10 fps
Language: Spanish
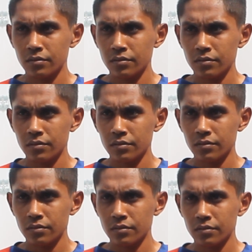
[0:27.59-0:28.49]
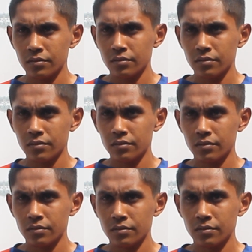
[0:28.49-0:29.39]
a cambio de
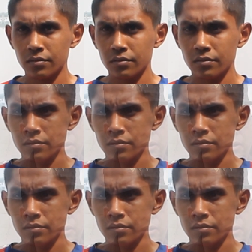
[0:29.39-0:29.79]
permitirle